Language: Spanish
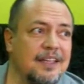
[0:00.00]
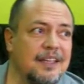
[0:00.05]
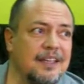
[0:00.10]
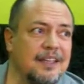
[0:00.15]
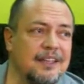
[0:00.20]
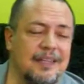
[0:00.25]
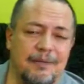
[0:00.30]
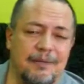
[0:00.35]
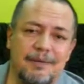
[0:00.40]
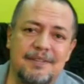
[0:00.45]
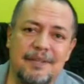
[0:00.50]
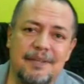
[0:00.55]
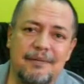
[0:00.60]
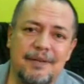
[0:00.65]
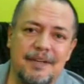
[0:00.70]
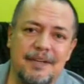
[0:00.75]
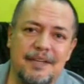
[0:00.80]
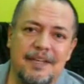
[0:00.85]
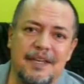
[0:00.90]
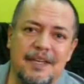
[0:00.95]
debe
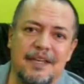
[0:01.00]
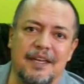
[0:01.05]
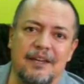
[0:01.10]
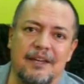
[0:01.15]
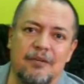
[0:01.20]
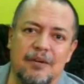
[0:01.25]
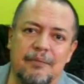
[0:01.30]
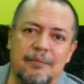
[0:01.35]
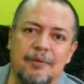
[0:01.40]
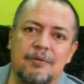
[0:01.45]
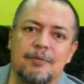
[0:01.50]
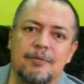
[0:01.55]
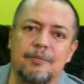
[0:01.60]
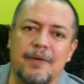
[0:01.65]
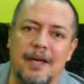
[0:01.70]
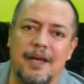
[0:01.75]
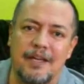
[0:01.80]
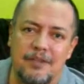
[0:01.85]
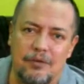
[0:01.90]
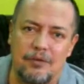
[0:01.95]
saber que en Universum
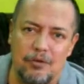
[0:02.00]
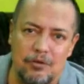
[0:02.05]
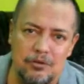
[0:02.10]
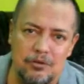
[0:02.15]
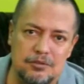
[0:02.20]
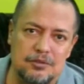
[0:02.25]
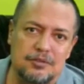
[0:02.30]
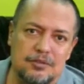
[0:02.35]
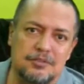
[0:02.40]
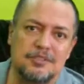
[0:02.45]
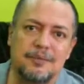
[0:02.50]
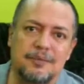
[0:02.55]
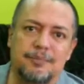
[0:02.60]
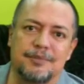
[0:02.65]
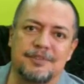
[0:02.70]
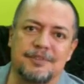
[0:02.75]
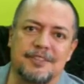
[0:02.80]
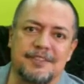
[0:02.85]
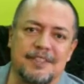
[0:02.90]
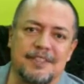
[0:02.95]
hay otros
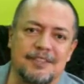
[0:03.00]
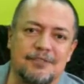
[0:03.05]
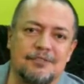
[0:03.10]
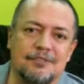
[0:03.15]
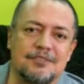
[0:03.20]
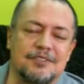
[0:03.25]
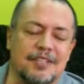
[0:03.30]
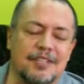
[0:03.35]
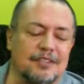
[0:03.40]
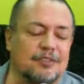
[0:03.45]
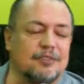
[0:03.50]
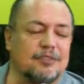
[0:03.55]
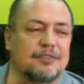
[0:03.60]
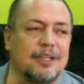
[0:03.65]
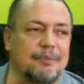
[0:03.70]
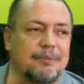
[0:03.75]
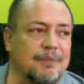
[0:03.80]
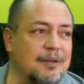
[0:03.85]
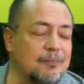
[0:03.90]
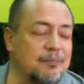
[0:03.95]
tipos de teatro, un teatro
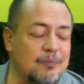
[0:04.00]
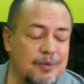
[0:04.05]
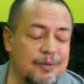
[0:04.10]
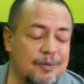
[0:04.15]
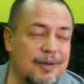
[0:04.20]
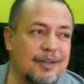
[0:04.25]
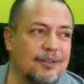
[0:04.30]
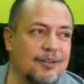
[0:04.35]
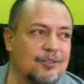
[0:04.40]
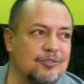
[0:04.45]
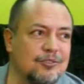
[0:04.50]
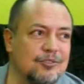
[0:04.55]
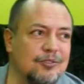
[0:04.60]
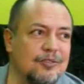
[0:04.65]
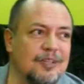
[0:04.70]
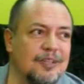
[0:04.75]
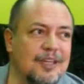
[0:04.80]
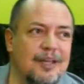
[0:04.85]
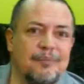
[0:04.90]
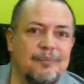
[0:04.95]
también muy valioso,